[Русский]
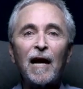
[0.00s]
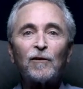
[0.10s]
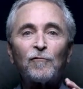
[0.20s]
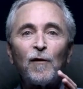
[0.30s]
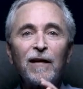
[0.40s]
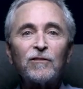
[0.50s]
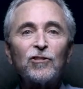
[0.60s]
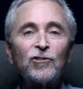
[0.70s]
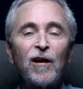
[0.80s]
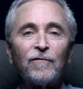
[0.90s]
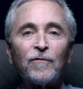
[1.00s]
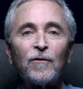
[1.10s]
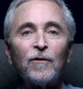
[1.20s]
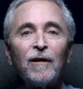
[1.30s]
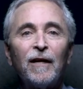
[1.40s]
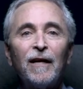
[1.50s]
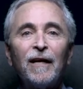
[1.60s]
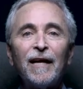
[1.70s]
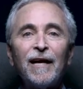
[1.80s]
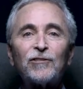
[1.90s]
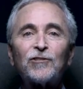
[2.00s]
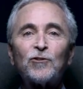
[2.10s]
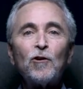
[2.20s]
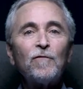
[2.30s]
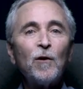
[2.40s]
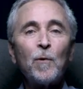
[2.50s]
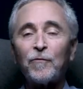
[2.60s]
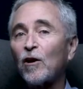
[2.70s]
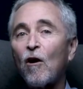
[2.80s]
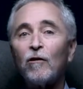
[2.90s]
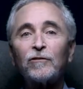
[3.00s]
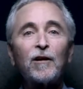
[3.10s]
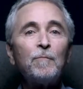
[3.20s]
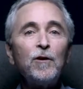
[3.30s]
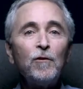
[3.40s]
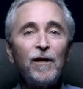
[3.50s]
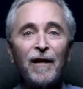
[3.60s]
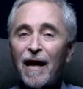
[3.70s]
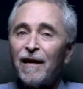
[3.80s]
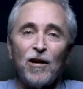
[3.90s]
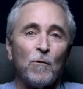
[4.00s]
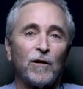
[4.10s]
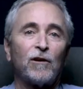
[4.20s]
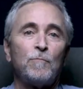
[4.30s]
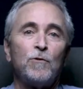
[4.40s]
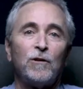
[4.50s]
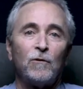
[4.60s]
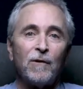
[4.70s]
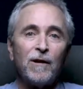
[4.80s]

И доктор Фрэнсис Шафер проводил то, что они называли хлебопреломлением. Я не знал, что